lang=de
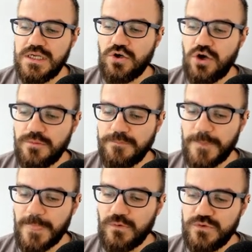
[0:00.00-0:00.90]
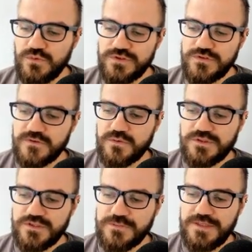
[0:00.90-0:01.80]
kommen. Und nun ist es so,
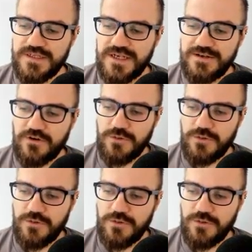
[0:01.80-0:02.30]
dass wir hier eine